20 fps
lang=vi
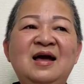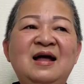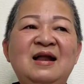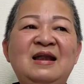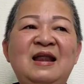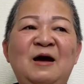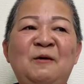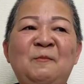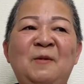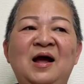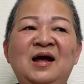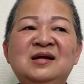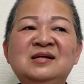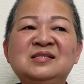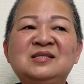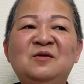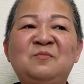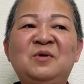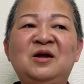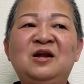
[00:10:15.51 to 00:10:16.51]
làm ăn
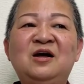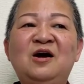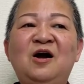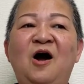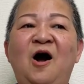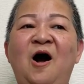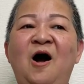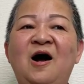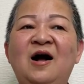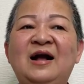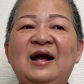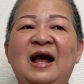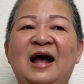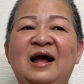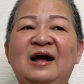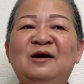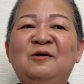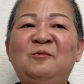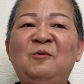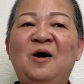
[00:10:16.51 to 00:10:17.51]
sao mà nó khó
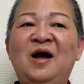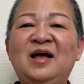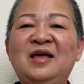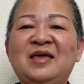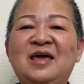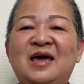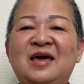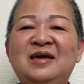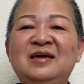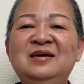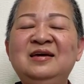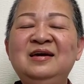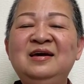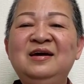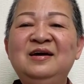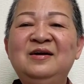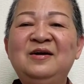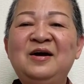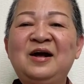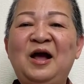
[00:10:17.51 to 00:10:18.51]
khăn quá vậy
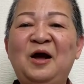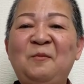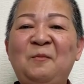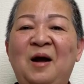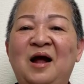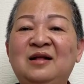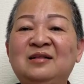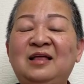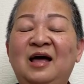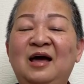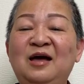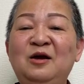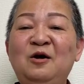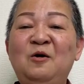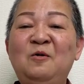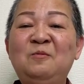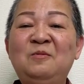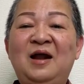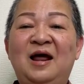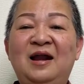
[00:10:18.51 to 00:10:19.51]
ờ, các bạn thấy
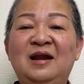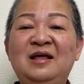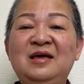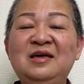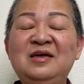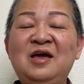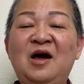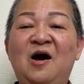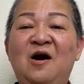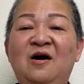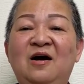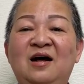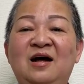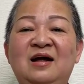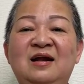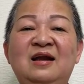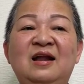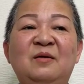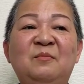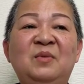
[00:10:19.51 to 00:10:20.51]
không là lý do
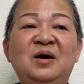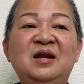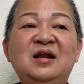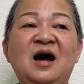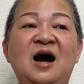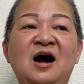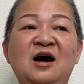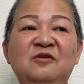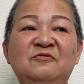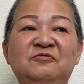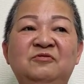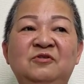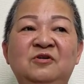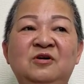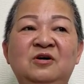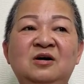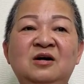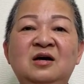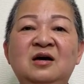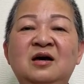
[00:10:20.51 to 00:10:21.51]
là mình hết
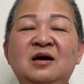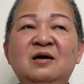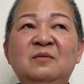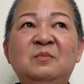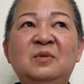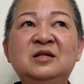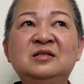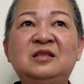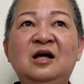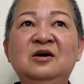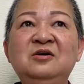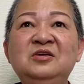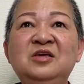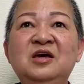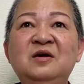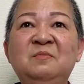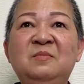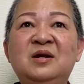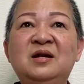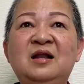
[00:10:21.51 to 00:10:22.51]
phước mình tự
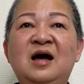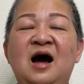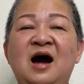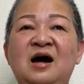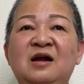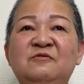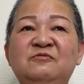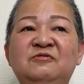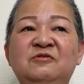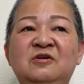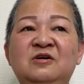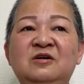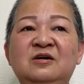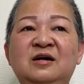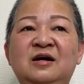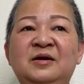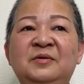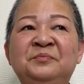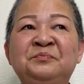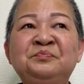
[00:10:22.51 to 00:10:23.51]
nhiên mình hết phước
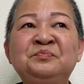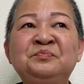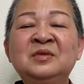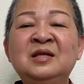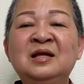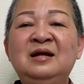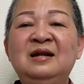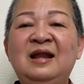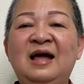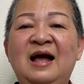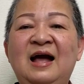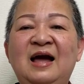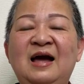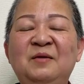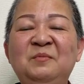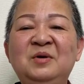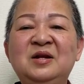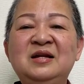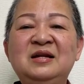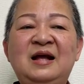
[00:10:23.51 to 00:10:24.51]
á là hả
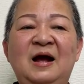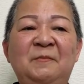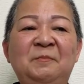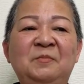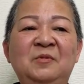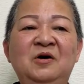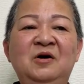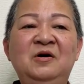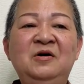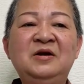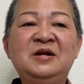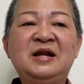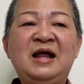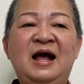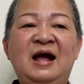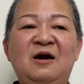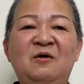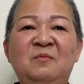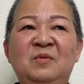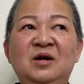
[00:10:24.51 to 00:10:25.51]
mình gặp người
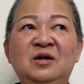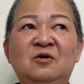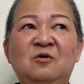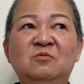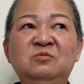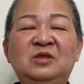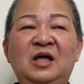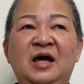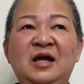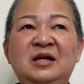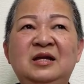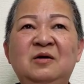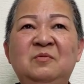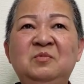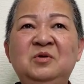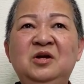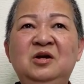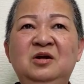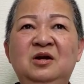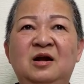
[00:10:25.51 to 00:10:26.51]
nào mình cũng thấy giống
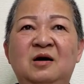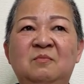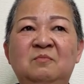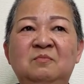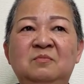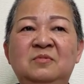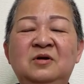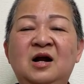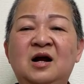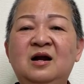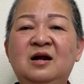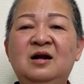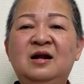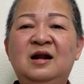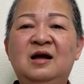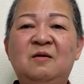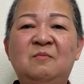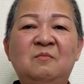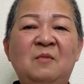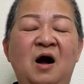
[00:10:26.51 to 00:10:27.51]
như là rất
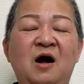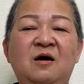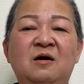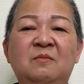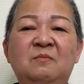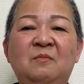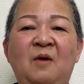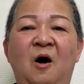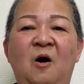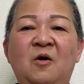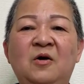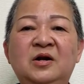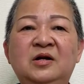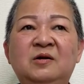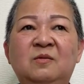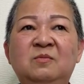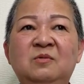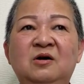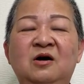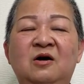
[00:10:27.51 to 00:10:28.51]
là bực bội
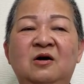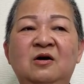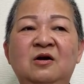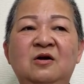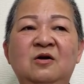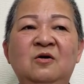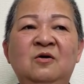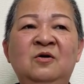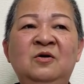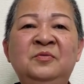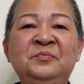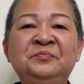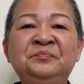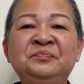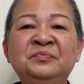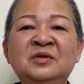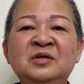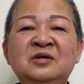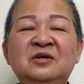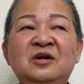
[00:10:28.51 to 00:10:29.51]
trong người luôn
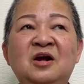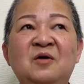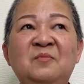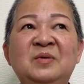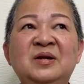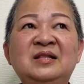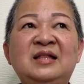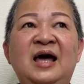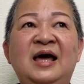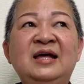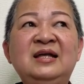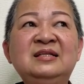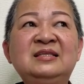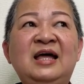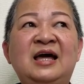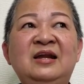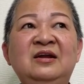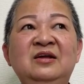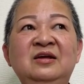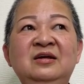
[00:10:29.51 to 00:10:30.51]
rồi mình thấy người
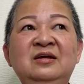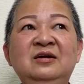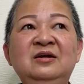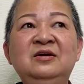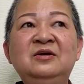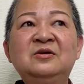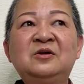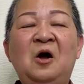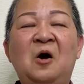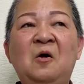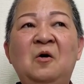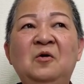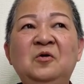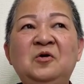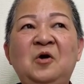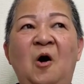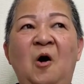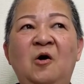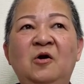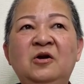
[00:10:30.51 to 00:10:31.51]
ta nói trời ơi
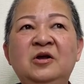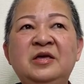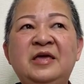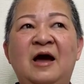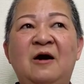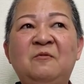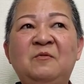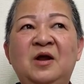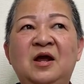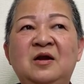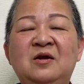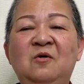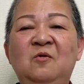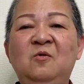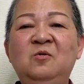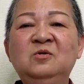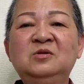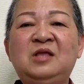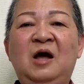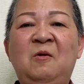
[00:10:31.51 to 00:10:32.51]
nhỏ nó dạo này nó
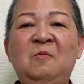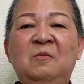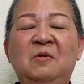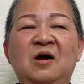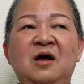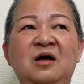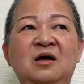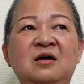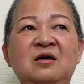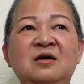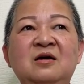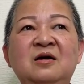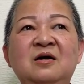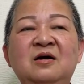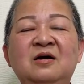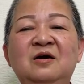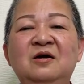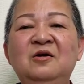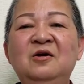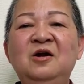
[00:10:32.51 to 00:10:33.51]
uống tóc hả
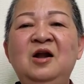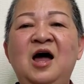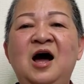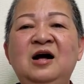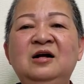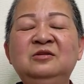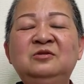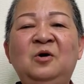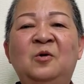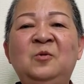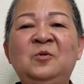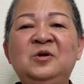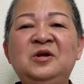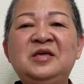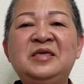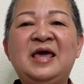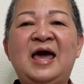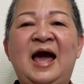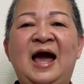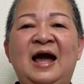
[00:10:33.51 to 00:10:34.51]
à, nó lớn tuổi nó
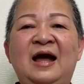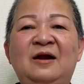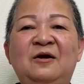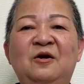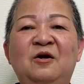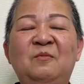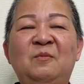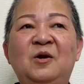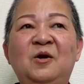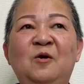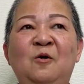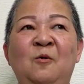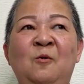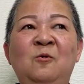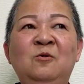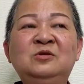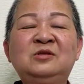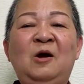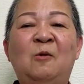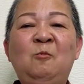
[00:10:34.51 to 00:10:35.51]
già rồi mà nó
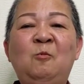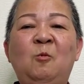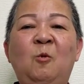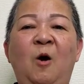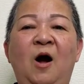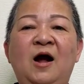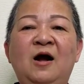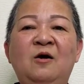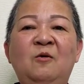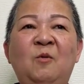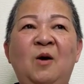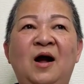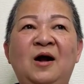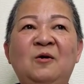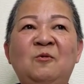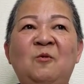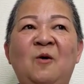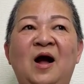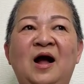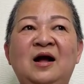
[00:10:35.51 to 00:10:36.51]
uống tóc quăng
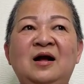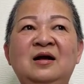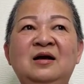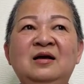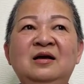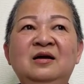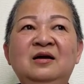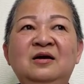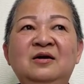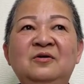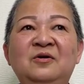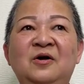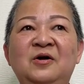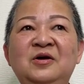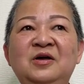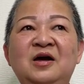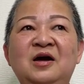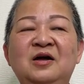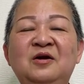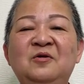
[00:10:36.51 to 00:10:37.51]
quăng quăng rồi
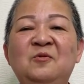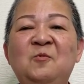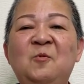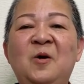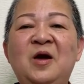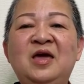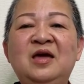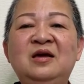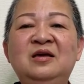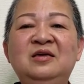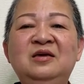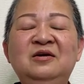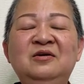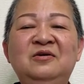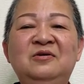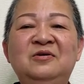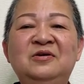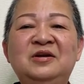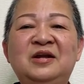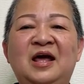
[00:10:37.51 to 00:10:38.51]
hả nó quen với
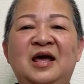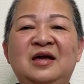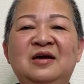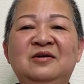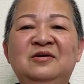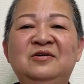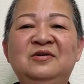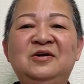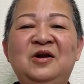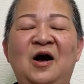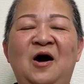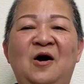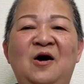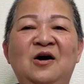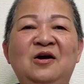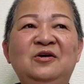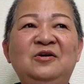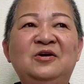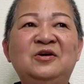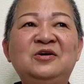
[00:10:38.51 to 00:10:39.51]
người này người
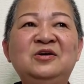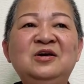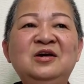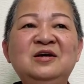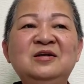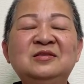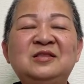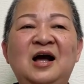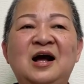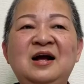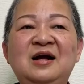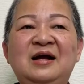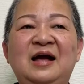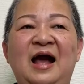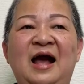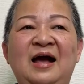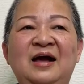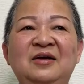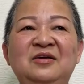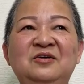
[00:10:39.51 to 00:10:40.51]
nọ rồi tất
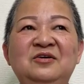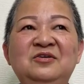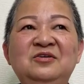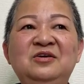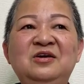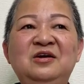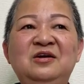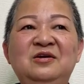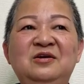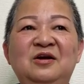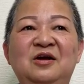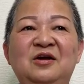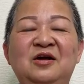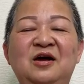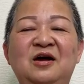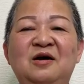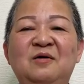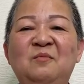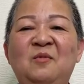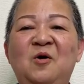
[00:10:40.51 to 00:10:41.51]
cả những gì rồi
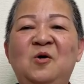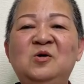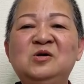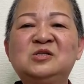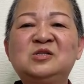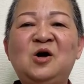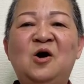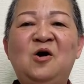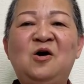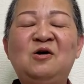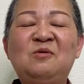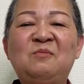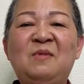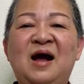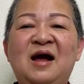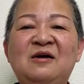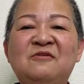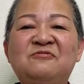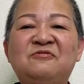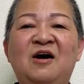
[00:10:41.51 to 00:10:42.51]
hả môi son
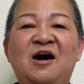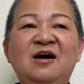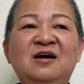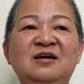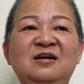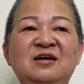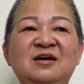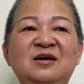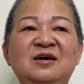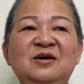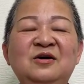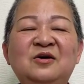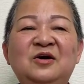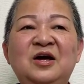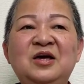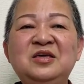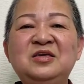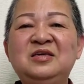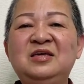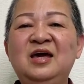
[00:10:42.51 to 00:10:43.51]
má phấn
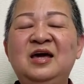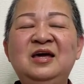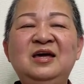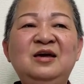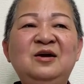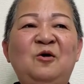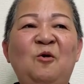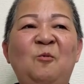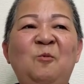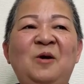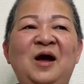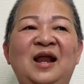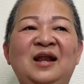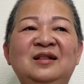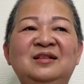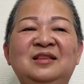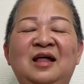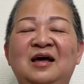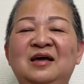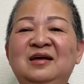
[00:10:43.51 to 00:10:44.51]
cái gì cũng
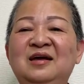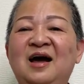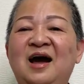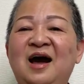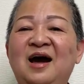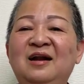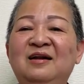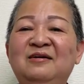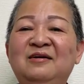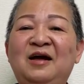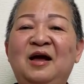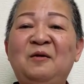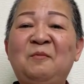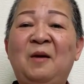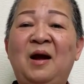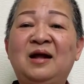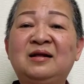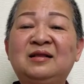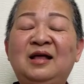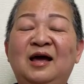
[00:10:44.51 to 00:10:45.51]
ganh tị hết đó các
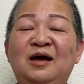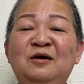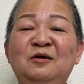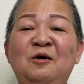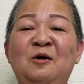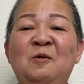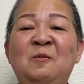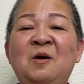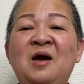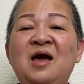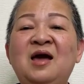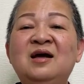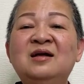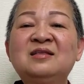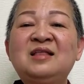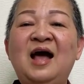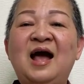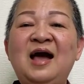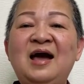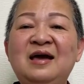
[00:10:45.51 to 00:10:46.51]
bạn thấy không
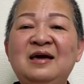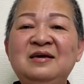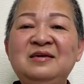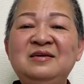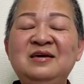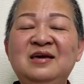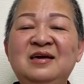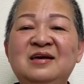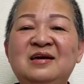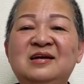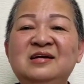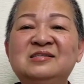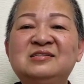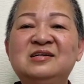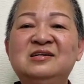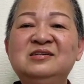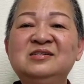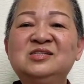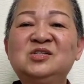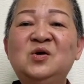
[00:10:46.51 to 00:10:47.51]
thay vì cái
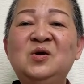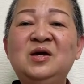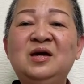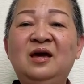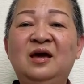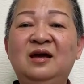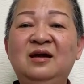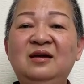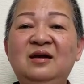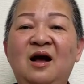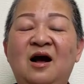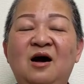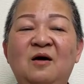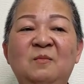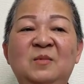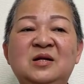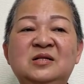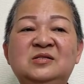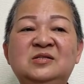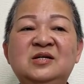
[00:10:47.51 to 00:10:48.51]
sự suy nghĩ đó
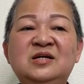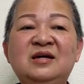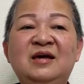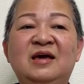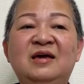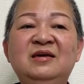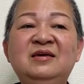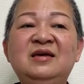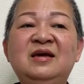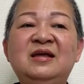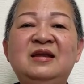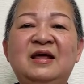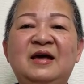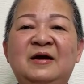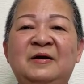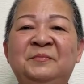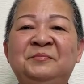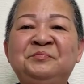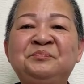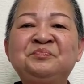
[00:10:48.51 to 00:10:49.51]
mình suy nghĩ vậy
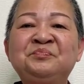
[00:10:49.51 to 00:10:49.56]
nè